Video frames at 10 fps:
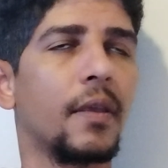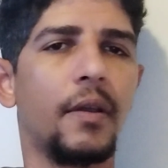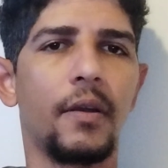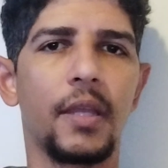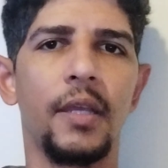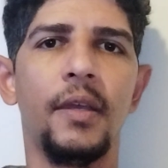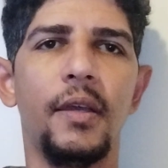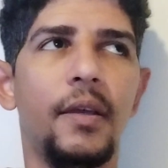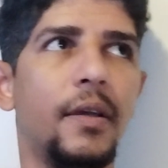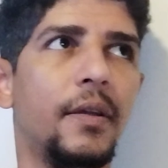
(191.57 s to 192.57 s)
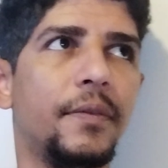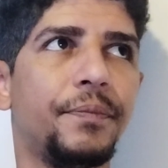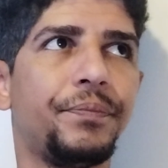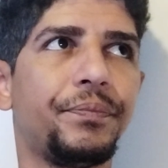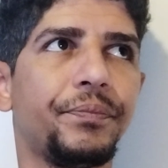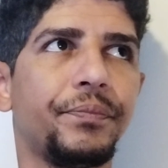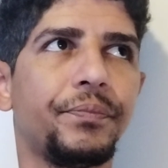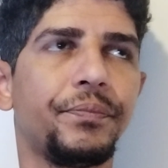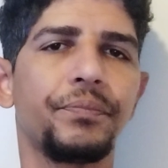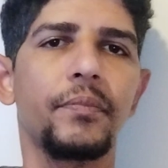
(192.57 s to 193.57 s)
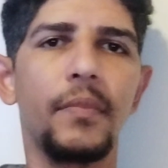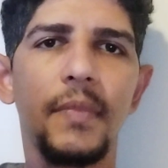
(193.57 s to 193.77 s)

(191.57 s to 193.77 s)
Ok. E os adultos é 86.